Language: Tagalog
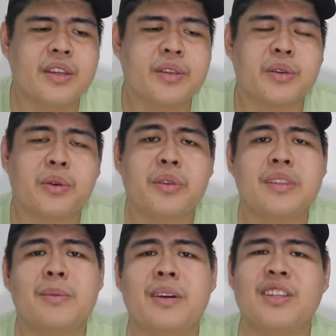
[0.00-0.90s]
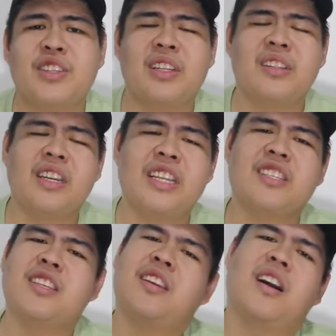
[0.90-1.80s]
So, dun sa mga children,
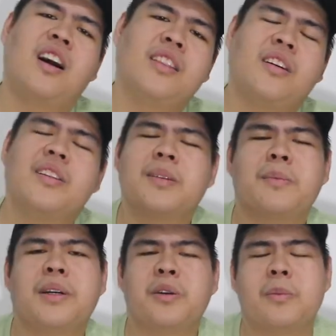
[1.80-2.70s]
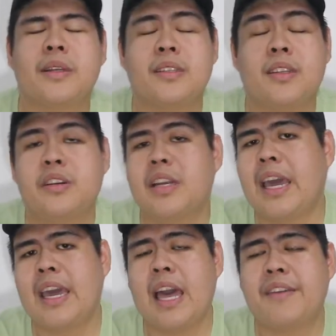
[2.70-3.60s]
sa young adults, sa mga romance, hindi ko na,
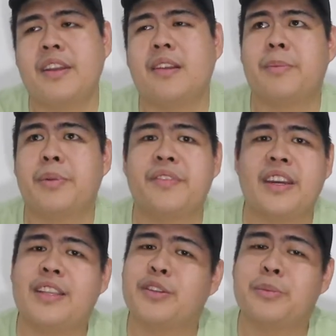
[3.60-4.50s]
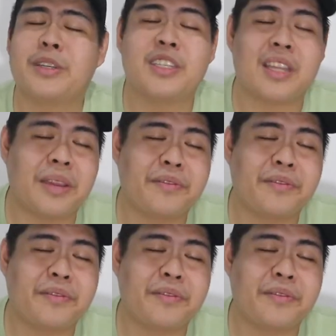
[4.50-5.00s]
I haven't provided so much time